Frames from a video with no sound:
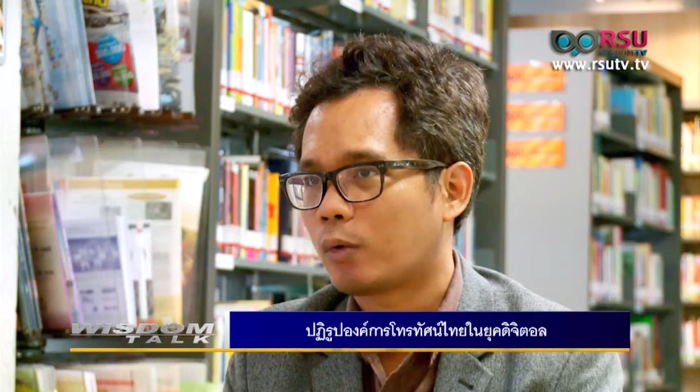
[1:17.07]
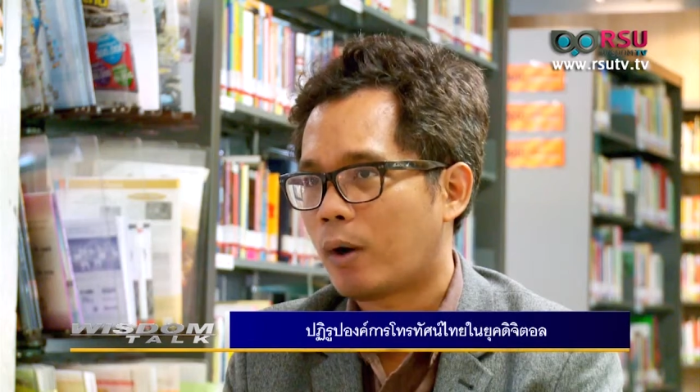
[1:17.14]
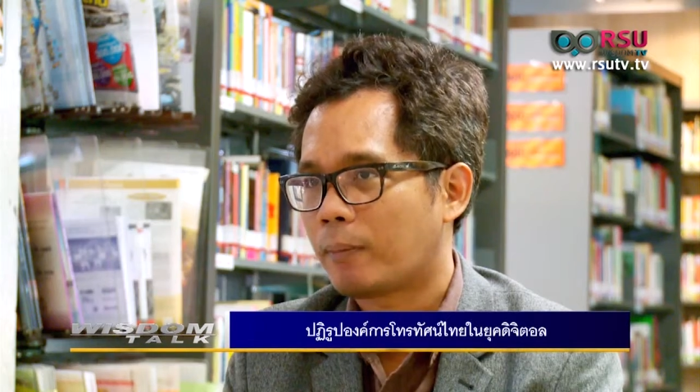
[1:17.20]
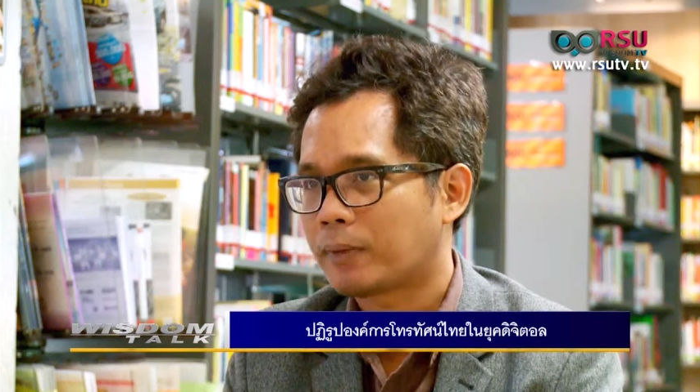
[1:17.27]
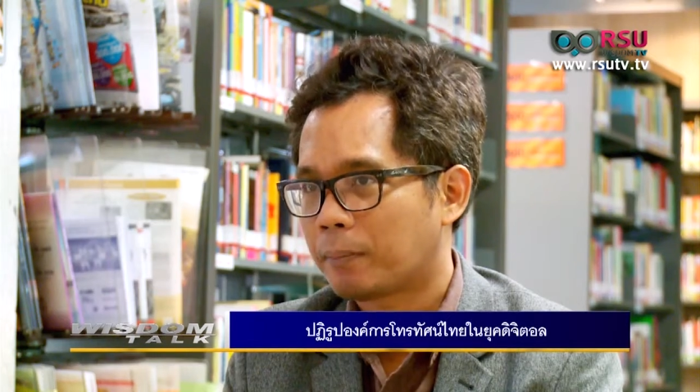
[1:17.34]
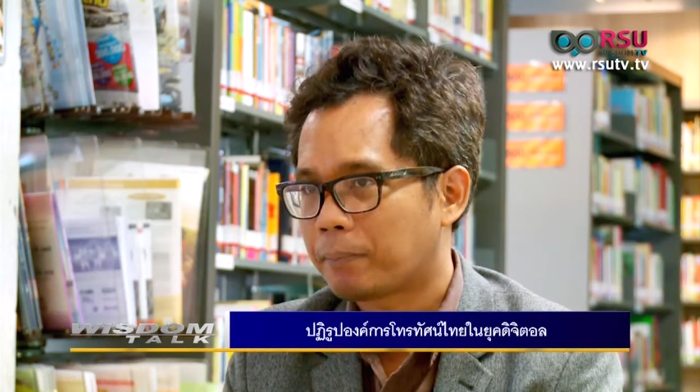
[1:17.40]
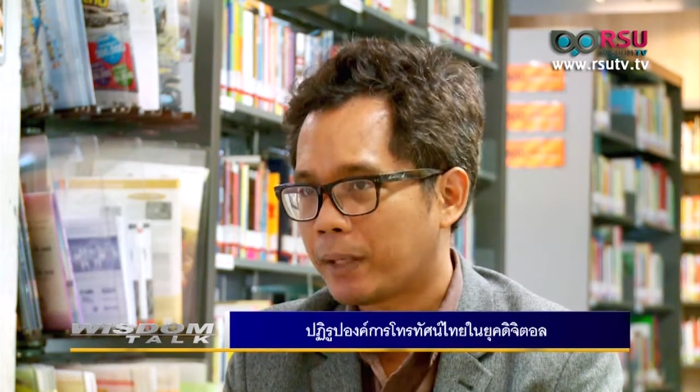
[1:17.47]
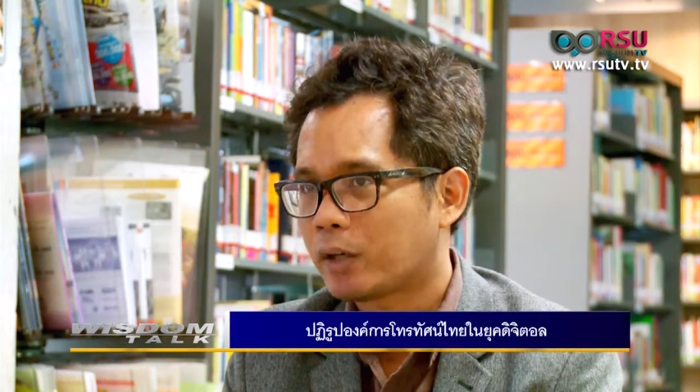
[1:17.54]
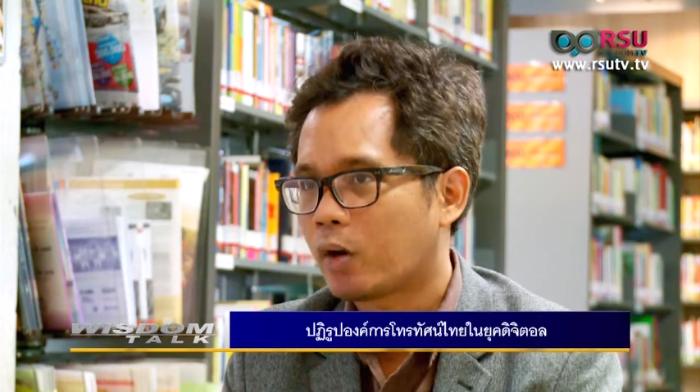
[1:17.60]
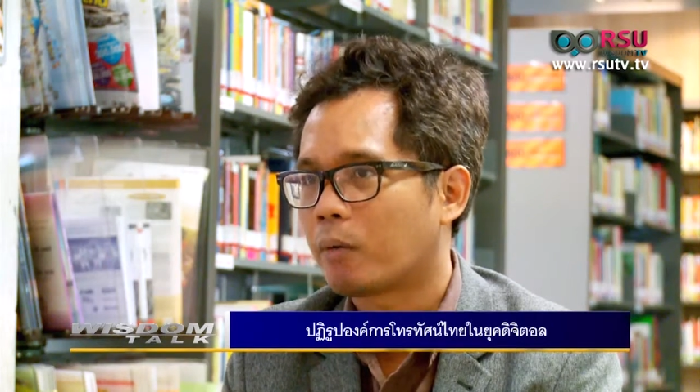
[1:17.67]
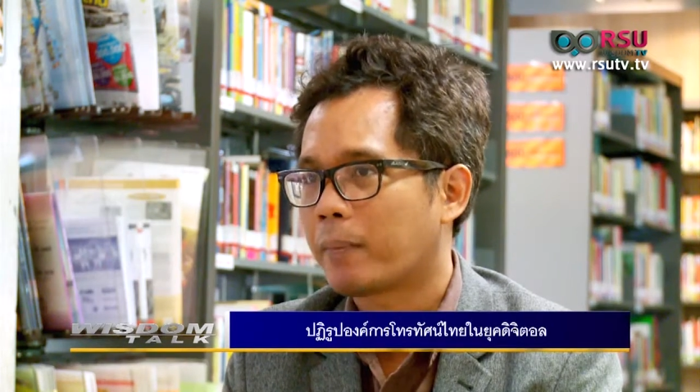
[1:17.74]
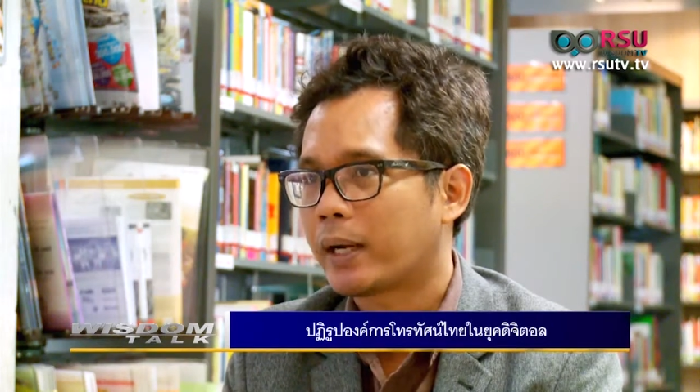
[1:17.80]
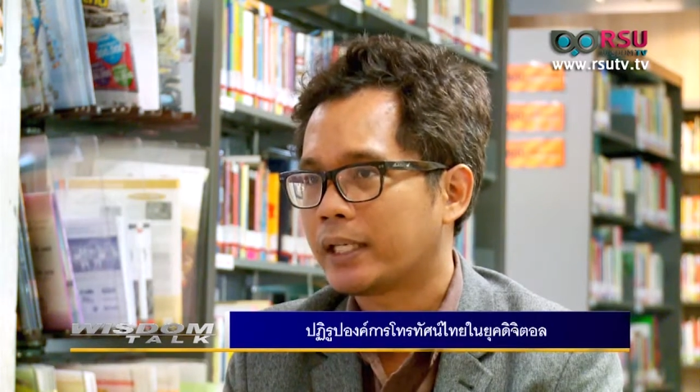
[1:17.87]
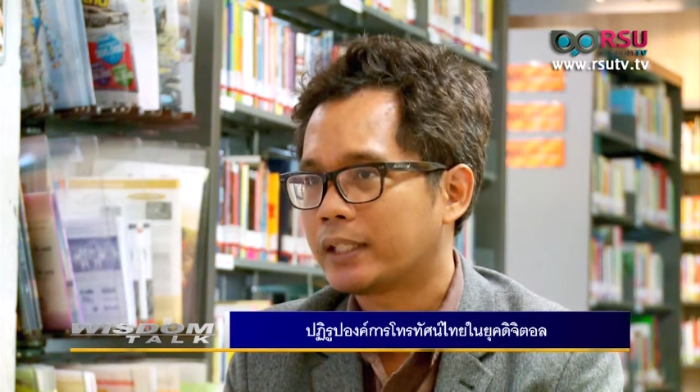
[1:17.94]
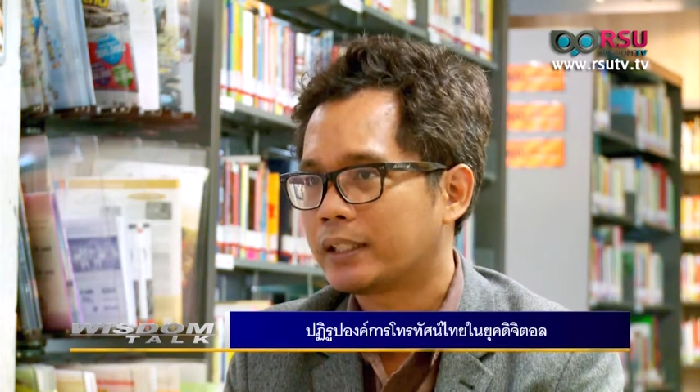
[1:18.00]
ความจำเป็นขอ
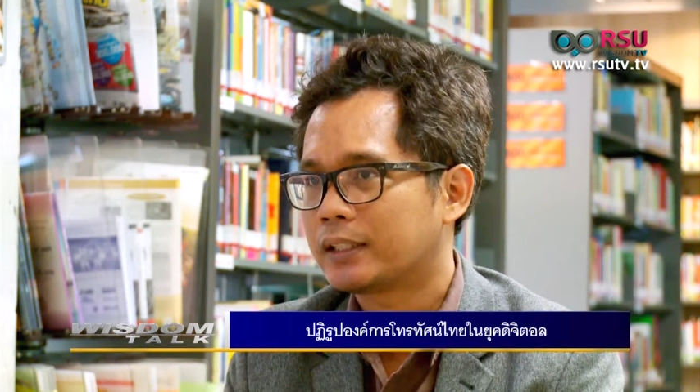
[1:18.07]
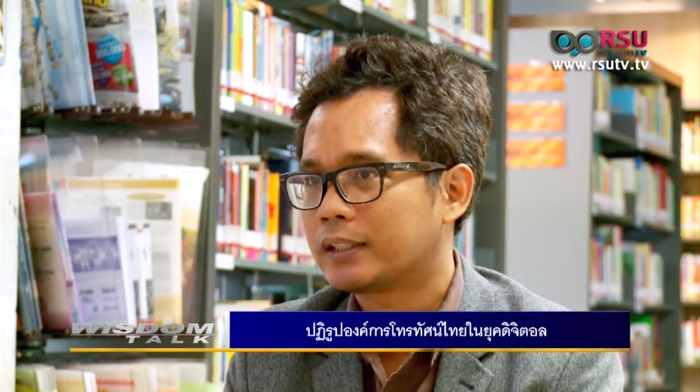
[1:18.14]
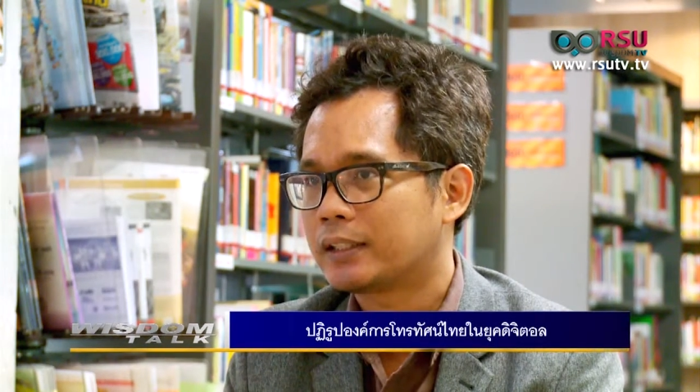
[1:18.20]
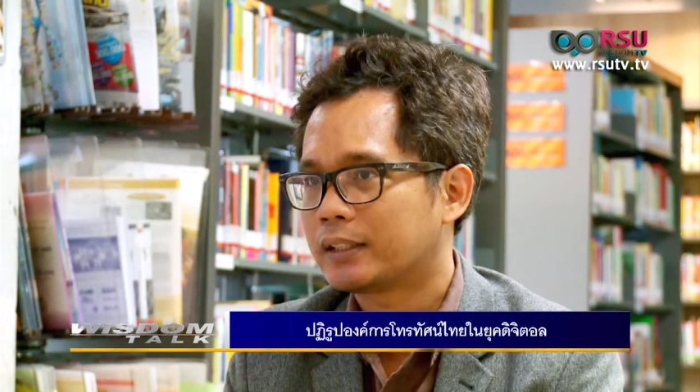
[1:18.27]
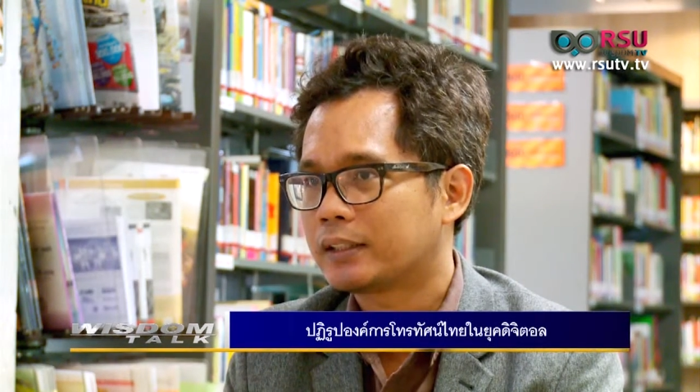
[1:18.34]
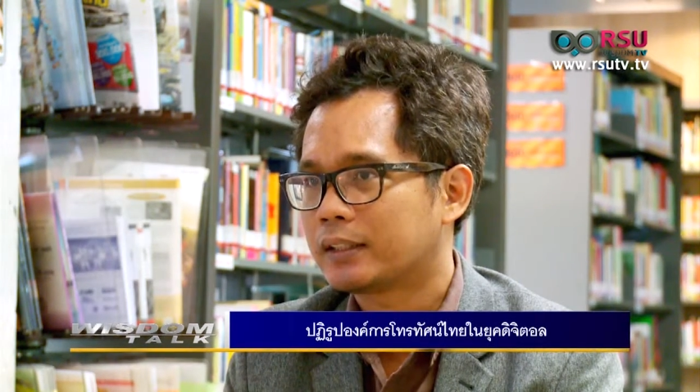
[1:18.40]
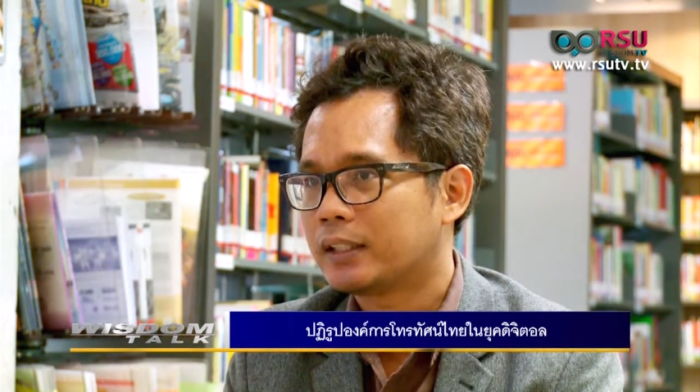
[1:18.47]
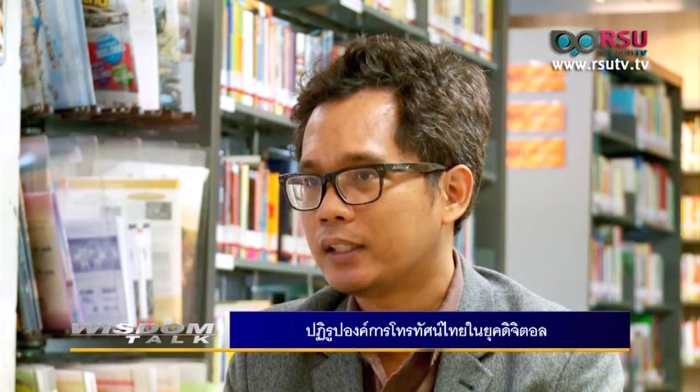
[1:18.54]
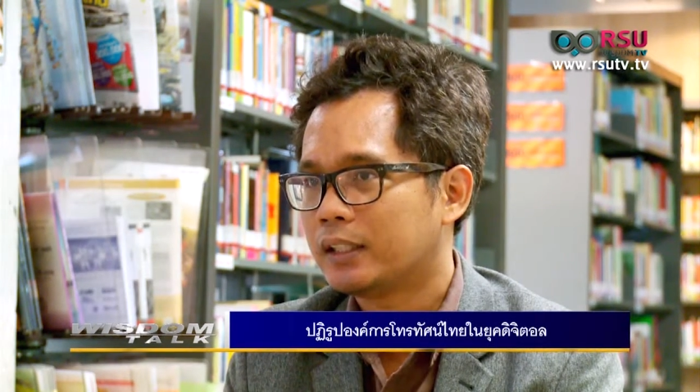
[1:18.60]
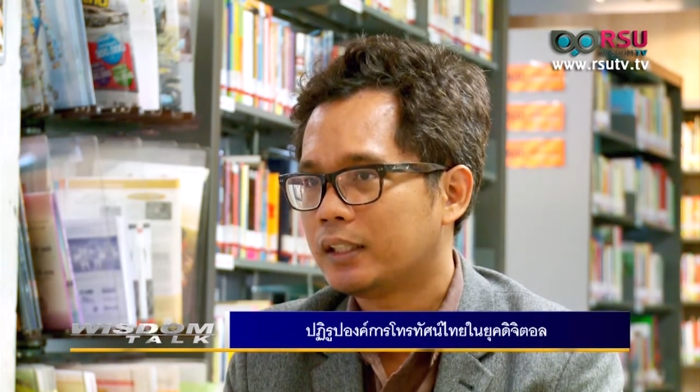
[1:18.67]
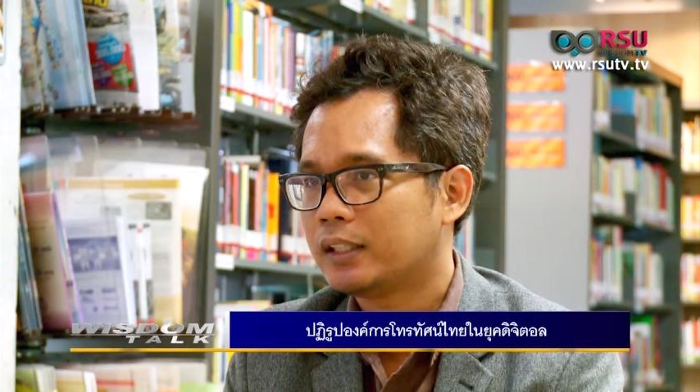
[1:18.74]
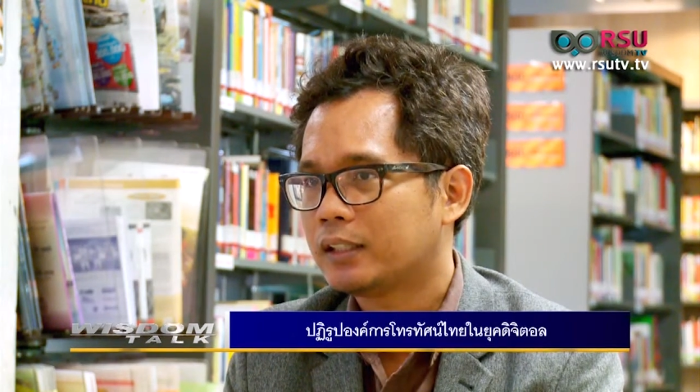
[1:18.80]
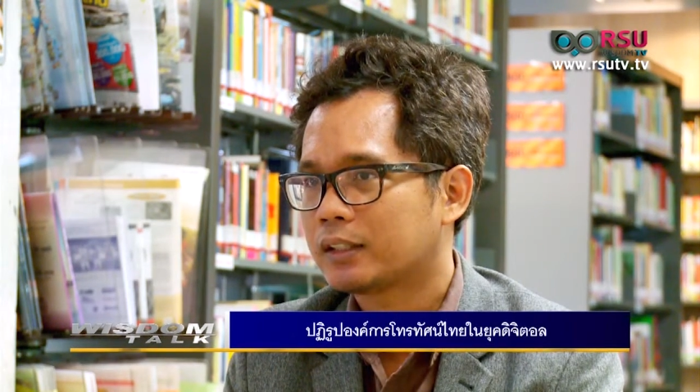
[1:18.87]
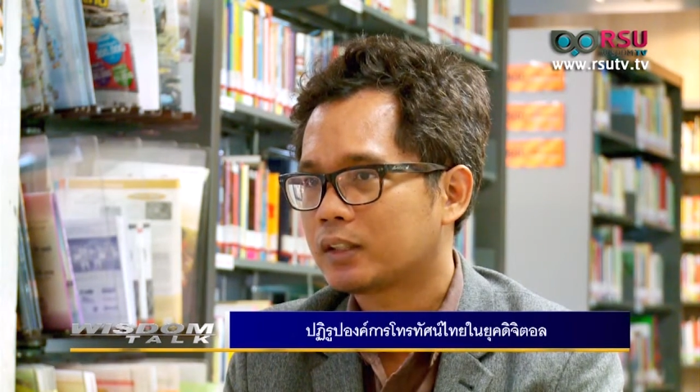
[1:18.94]
งมันอีก ที่